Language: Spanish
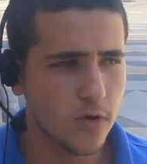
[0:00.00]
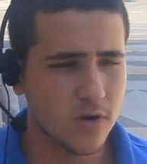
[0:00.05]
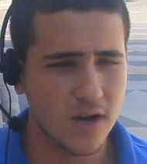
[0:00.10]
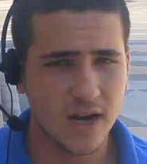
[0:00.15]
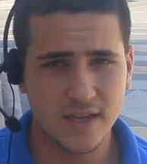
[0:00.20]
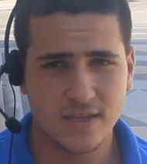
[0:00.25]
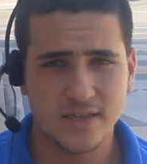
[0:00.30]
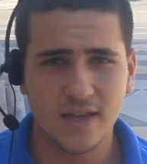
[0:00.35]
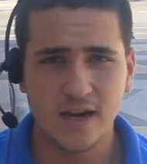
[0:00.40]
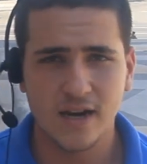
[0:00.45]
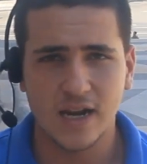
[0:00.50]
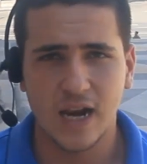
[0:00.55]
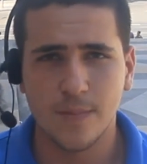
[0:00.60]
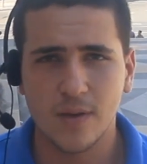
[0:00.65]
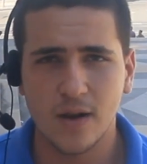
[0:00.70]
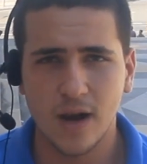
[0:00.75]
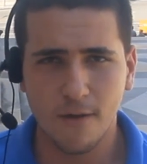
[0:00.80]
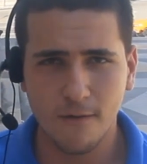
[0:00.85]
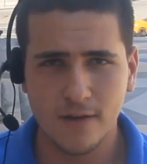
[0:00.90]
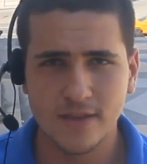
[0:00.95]
realizar
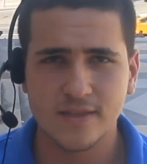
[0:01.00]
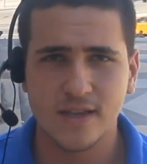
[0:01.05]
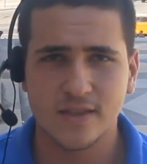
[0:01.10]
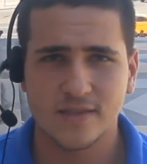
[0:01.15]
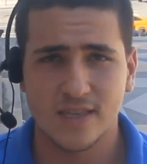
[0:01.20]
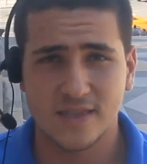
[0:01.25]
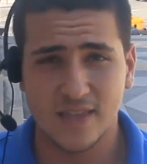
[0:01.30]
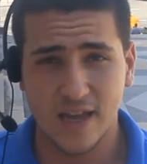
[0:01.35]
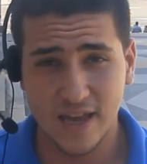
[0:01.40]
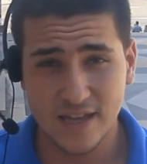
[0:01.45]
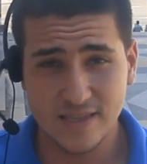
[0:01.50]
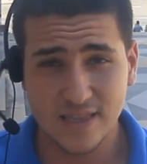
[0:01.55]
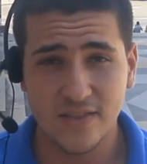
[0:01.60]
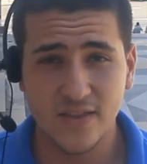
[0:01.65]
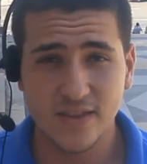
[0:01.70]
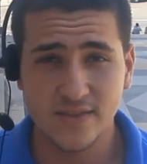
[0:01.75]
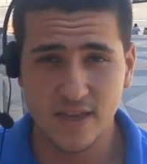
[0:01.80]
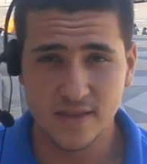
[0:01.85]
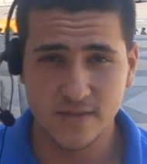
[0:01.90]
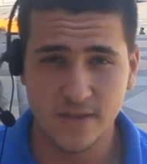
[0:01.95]
la, venta de
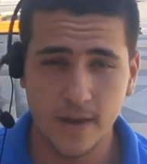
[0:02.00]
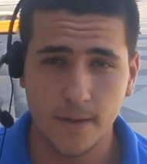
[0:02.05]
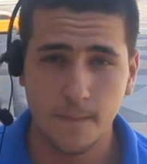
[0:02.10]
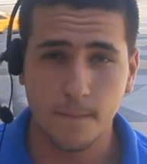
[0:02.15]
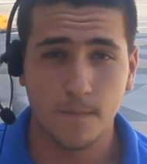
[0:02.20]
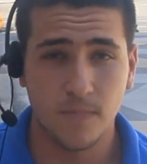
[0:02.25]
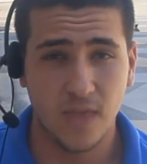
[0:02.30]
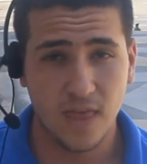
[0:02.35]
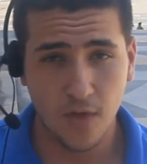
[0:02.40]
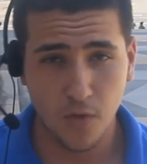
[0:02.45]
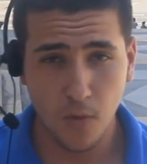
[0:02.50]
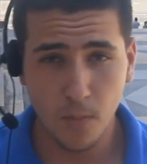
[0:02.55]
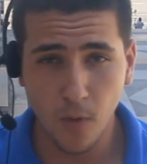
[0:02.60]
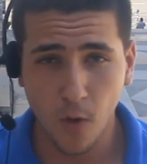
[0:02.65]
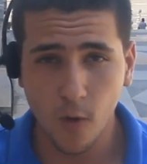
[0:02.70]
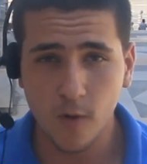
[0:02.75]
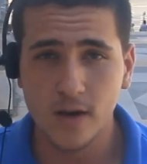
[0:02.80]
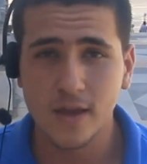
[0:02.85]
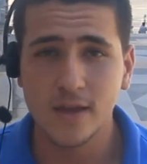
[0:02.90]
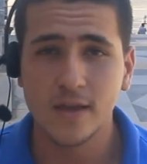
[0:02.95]
tarjetas de internet, de datos
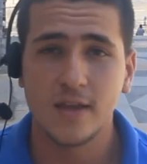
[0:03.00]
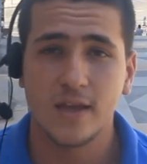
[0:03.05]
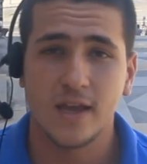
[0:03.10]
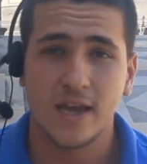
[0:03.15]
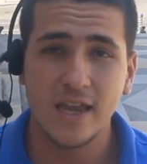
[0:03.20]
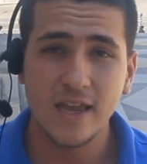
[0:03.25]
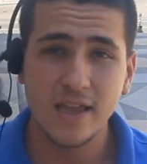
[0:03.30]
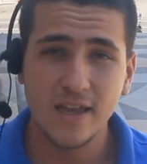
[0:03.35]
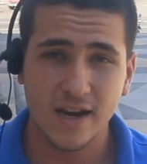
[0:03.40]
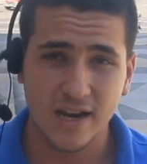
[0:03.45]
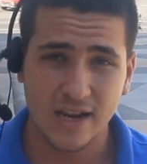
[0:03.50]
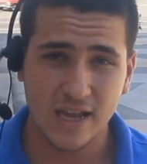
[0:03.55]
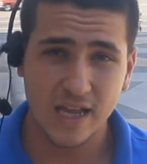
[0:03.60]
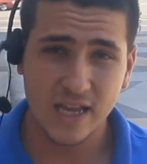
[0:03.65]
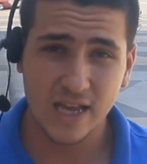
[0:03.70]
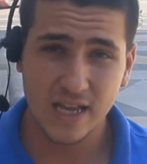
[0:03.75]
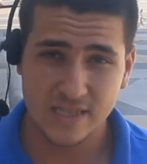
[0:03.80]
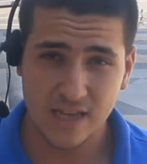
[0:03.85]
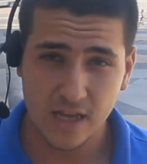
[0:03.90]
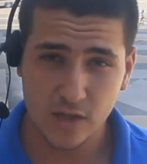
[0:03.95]
móviles y de
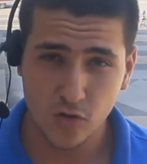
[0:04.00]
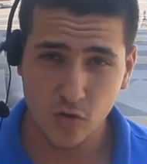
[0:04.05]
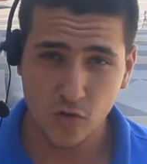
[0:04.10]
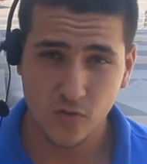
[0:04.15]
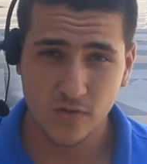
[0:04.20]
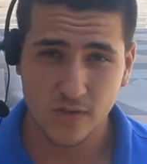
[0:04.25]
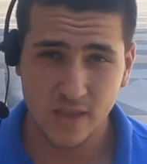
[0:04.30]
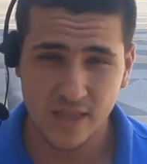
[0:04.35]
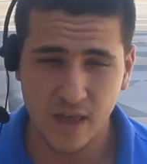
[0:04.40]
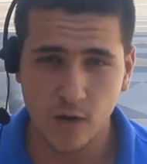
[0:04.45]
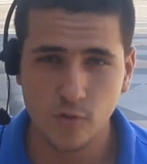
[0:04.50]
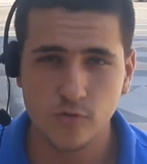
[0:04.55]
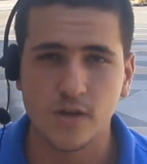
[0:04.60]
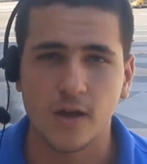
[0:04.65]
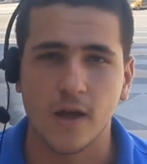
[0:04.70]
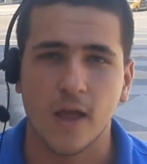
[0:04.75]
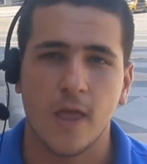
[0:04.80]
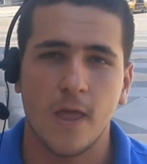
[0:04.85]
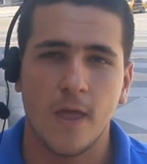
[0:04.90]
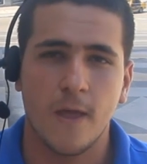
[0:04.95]
recarga de saldo de
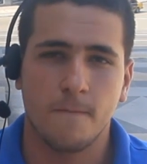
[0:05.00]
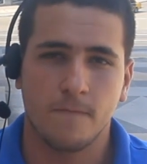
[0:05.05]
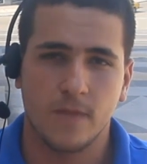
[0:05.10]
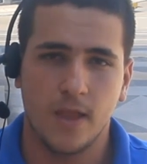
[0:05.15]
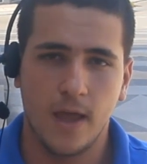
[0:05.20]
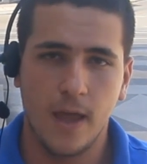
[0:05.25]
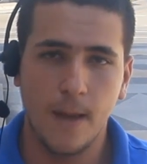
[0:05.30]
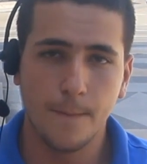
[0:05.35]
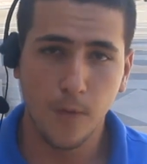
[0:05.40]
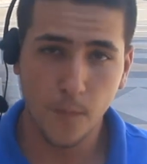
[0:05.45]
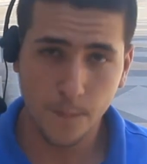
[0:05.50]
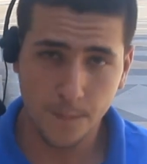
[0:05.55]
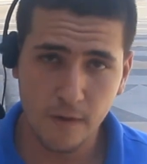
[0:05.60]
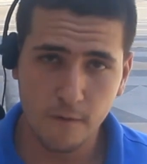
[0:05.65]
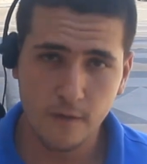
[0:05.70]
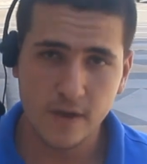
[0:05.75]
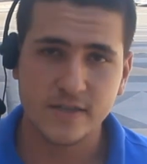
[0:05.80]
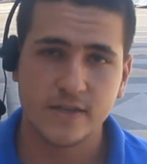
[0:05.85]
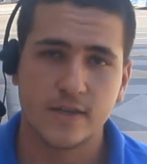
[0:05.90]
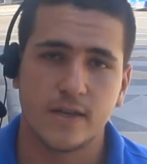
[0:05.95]
Nauta eh, por
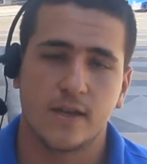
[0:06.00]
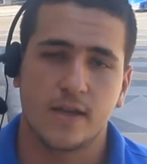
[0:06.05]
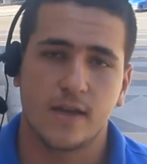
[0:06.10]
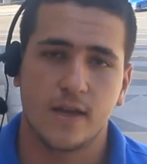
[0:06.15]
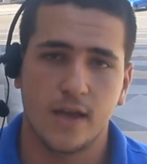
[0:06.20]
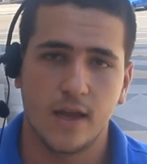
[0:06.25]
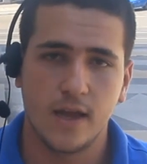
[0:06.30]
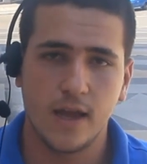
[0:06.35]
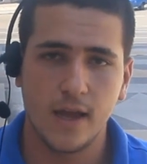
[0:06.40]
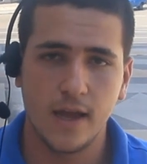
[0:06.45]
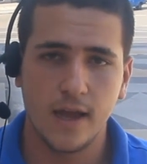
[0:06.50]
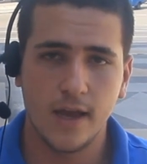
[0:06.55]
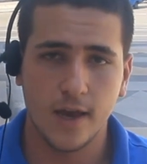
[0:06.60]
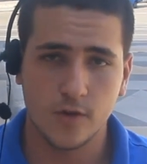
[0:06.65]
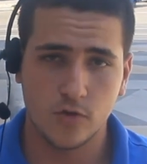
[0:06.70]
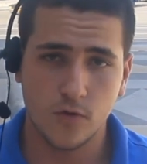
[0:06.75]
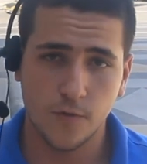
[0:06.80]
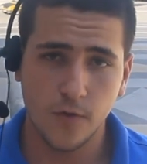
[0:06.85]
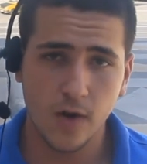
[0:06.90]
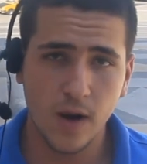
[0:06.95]
Pibex eh,
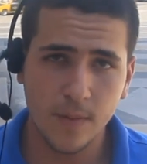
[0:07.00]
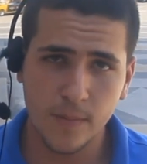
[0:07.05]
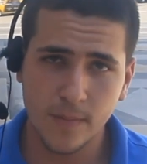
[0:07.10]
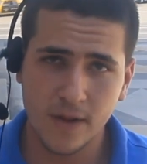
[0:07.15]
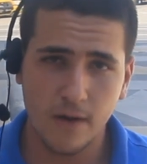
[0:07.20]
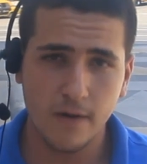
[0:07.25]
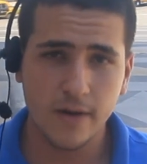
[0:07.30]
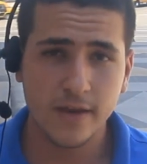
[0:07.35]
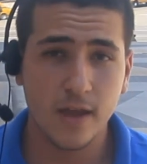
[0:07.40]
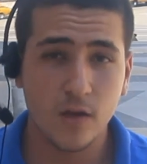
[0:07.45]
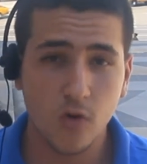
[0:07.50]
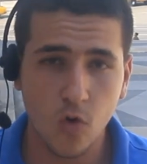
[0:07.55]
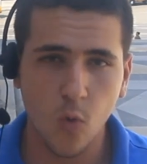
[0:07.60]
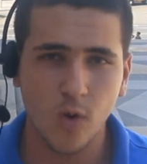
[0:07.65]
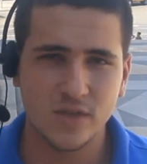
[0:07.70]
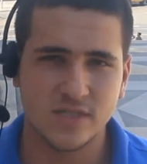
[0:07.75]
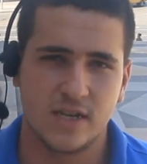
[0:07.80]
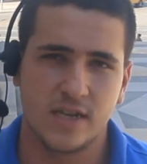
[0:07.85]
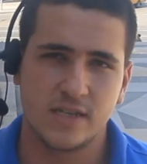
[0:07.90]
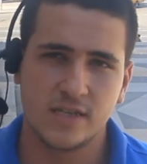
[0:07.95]
esto fue la primera vez que en
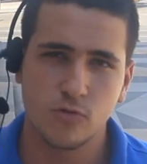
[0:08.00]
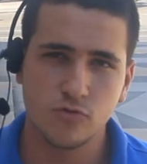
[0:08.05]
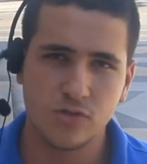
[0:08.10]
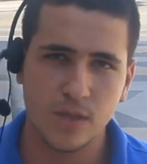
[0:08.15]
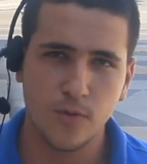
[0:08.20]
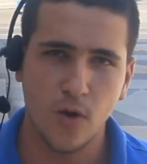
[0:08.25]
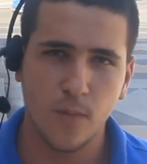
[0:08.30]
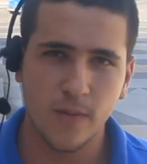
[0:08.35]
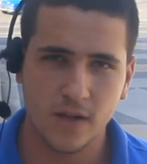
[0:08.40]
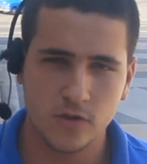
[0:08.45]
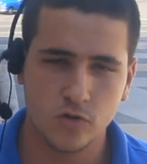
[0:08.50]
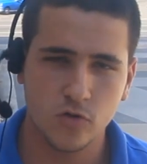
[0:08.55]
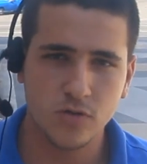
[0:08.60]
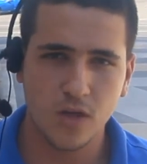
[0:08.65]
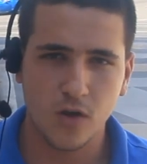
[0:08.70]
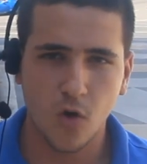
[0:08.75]
Cuba se realiza un tipo de operación de